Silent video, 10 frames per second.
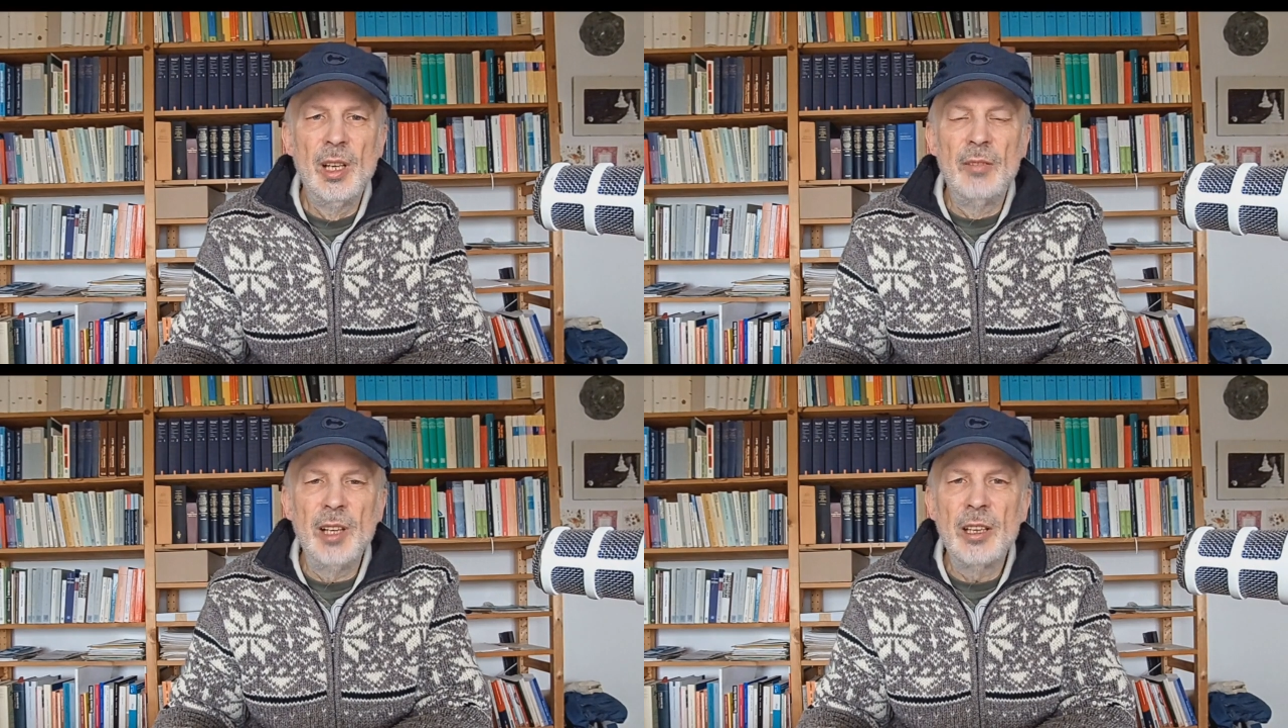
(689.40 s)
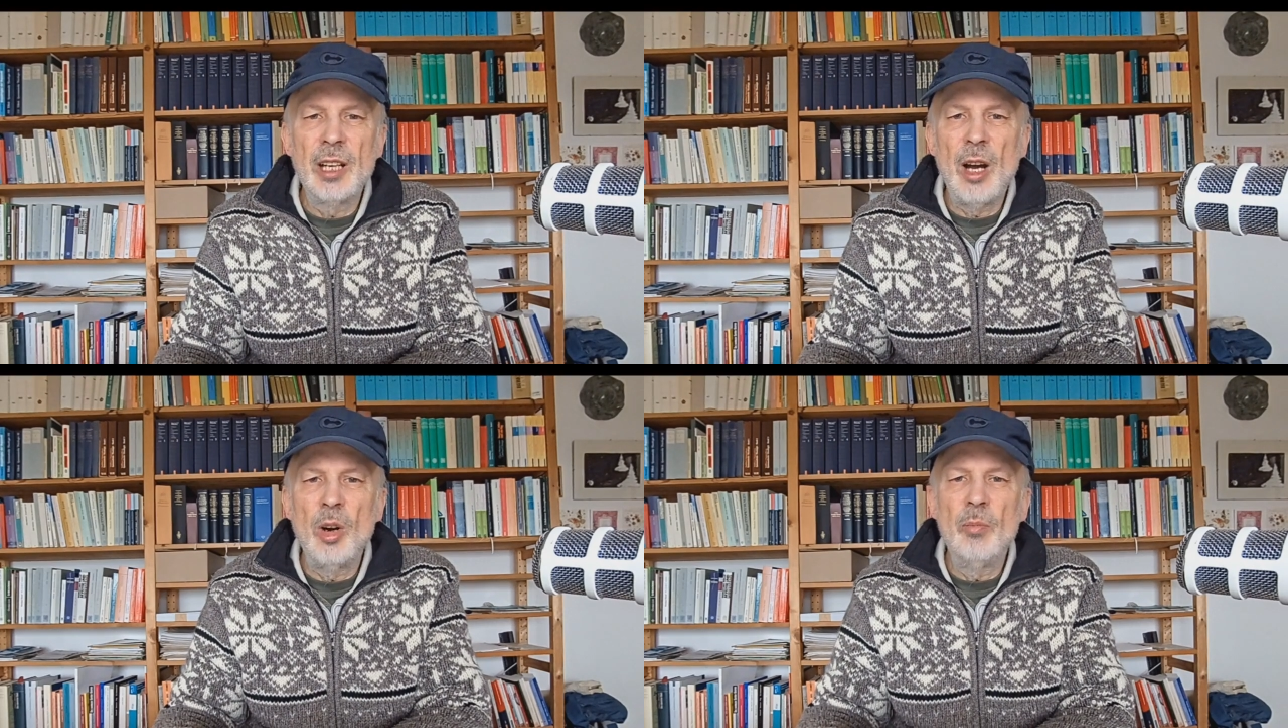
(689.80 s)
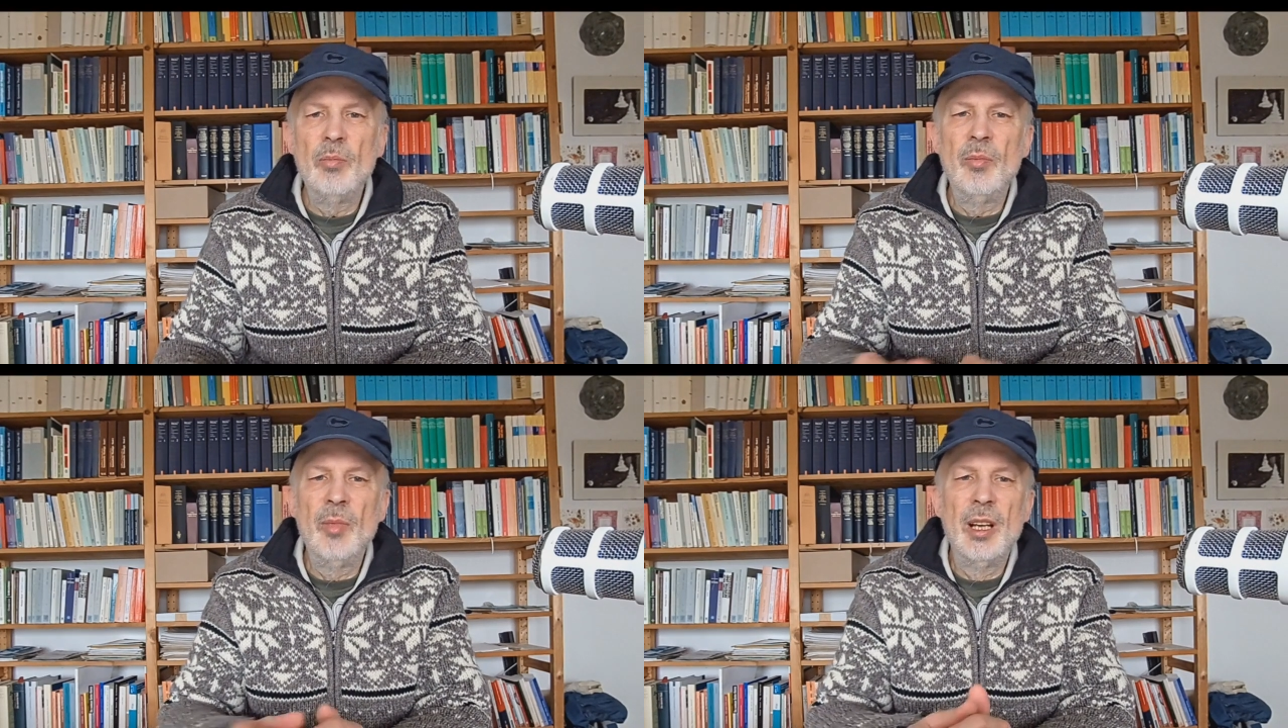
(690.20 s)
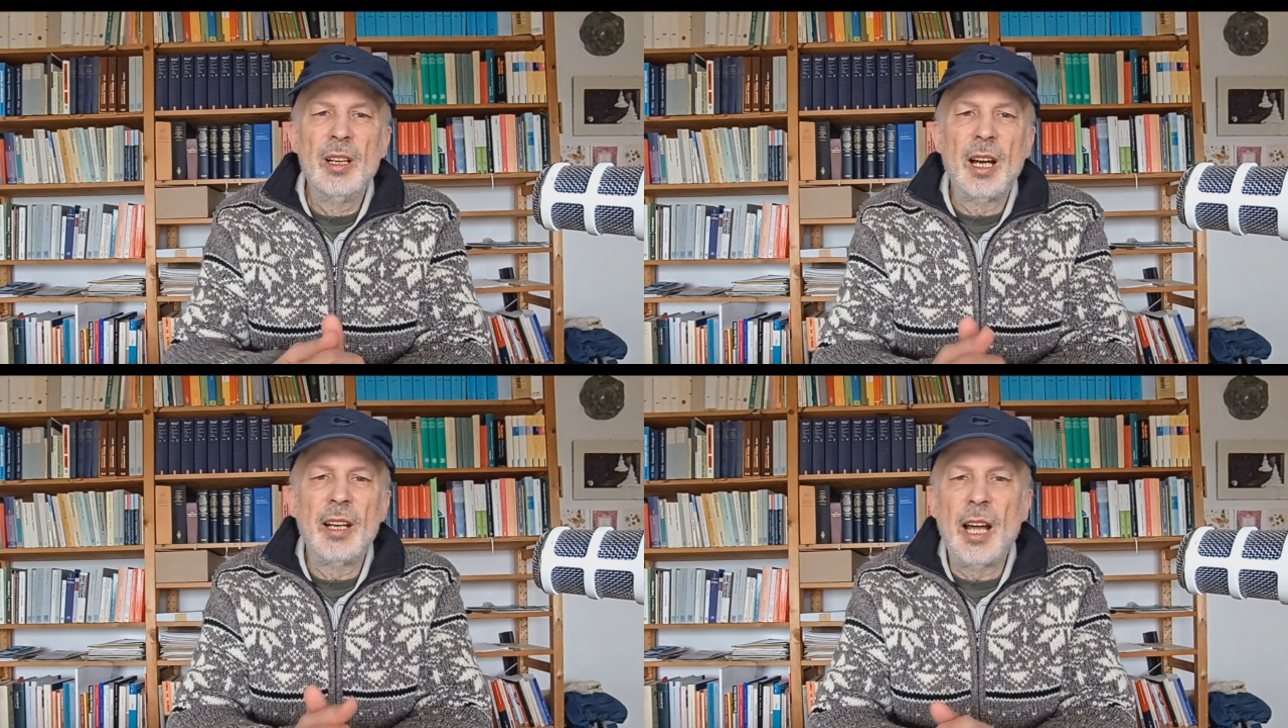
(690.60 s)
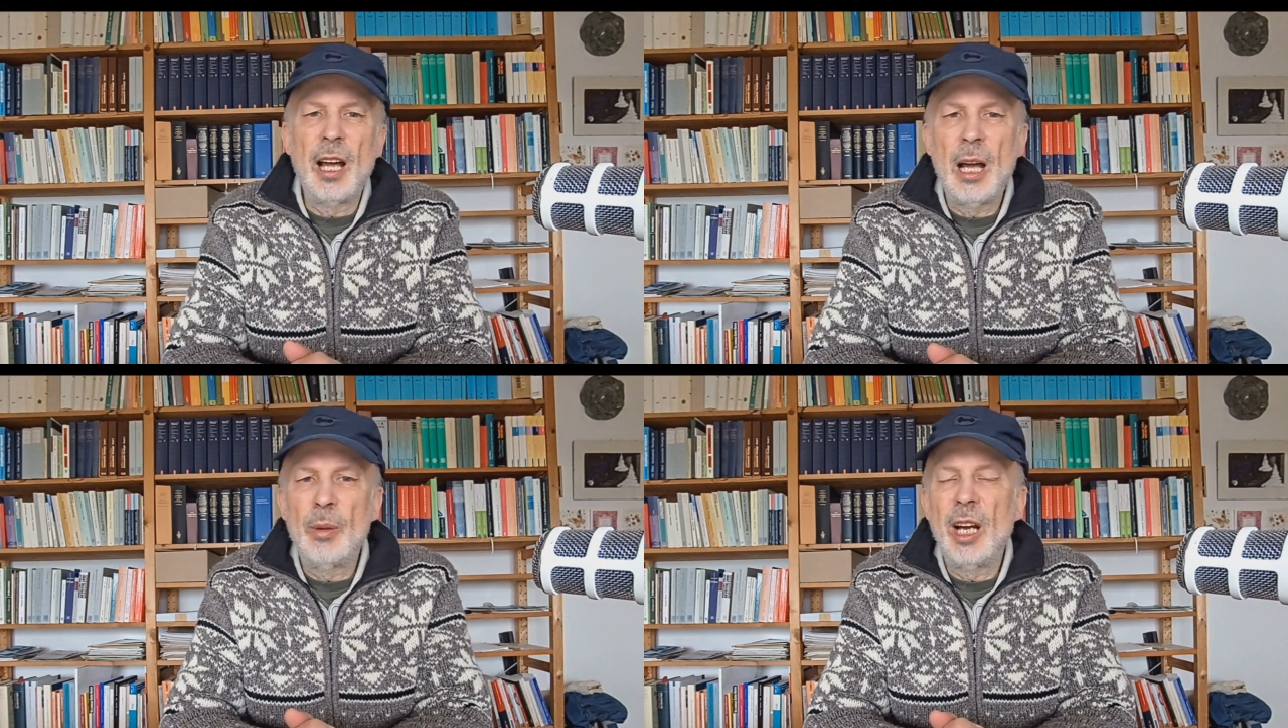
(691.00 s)
Wir glauben an,
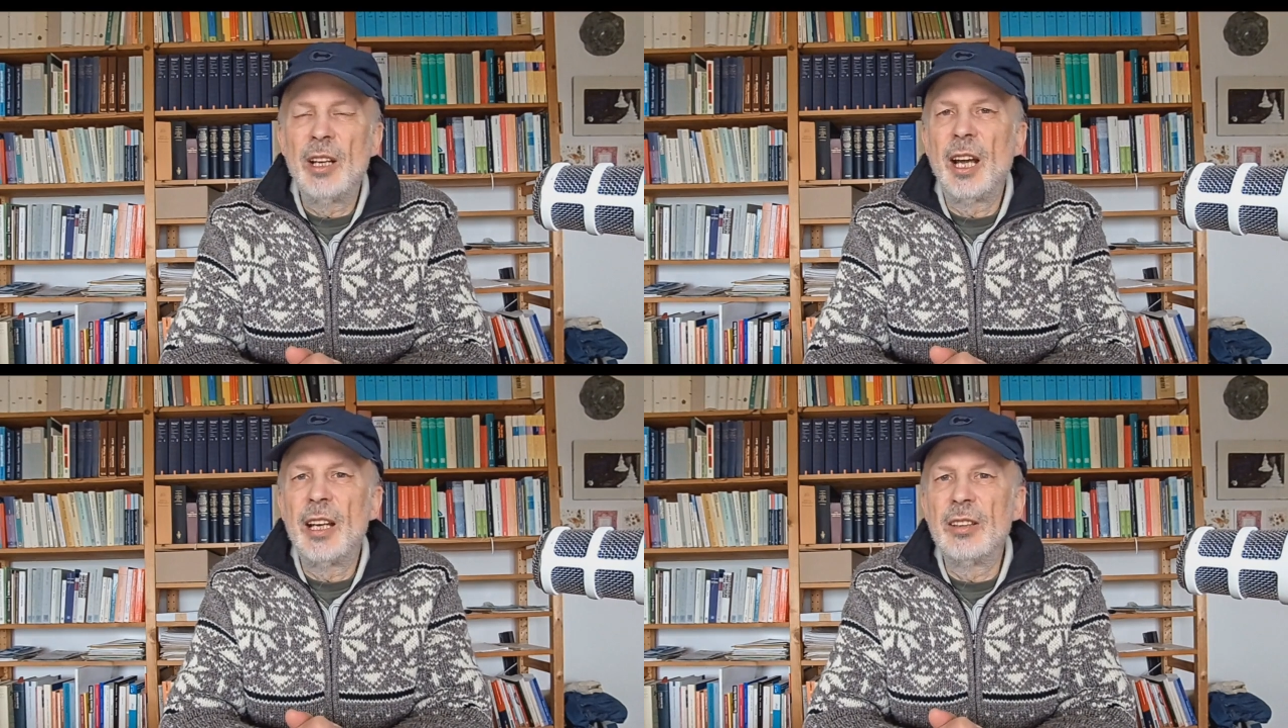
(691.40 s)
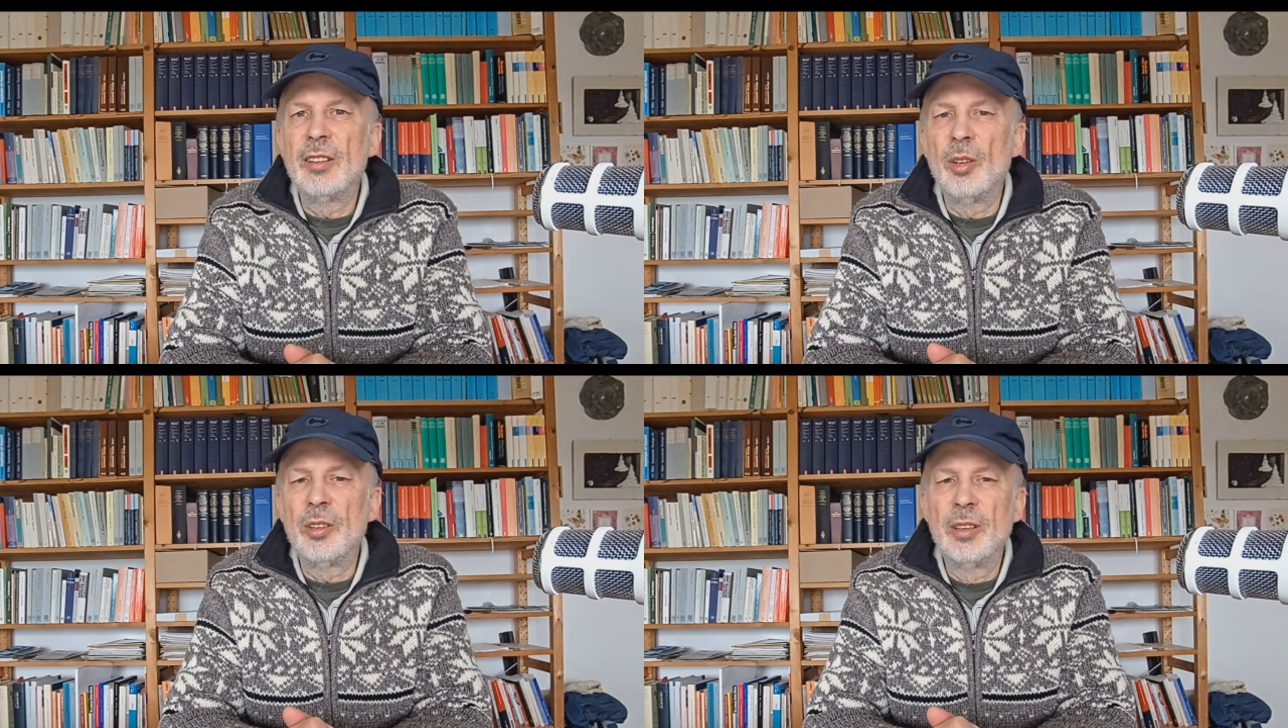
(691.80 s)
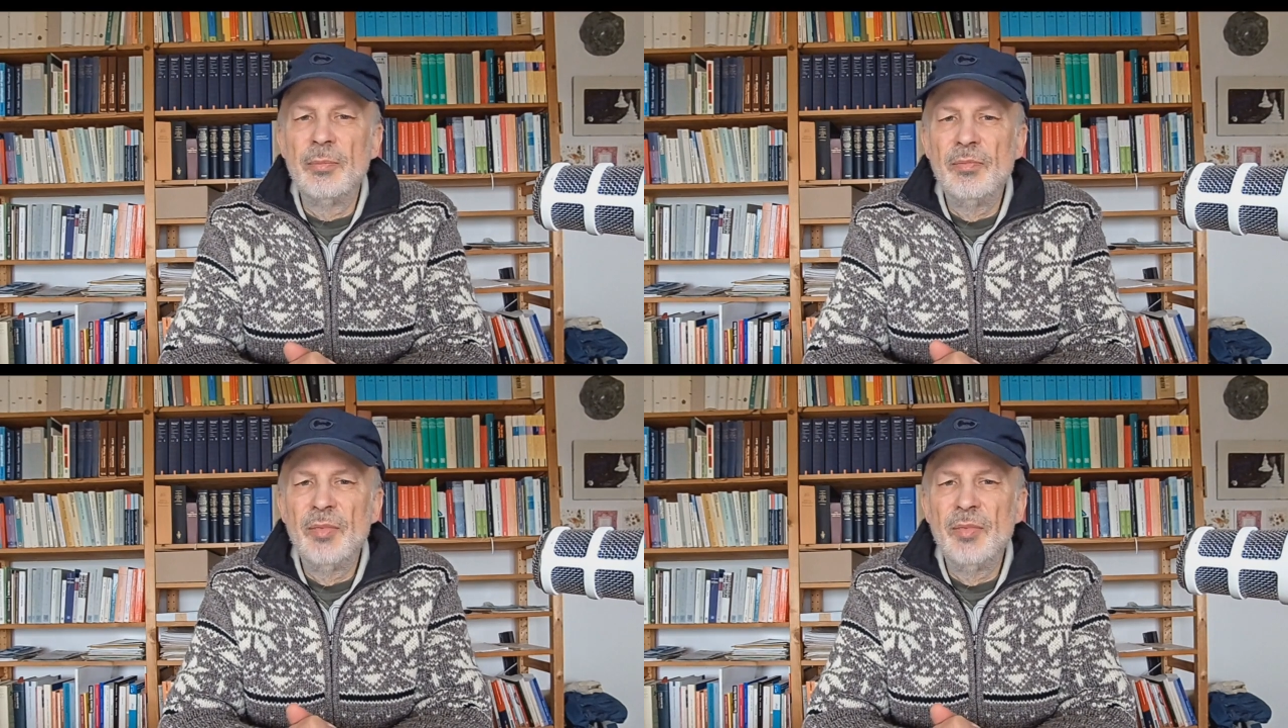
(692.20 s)
aber an einen Gott,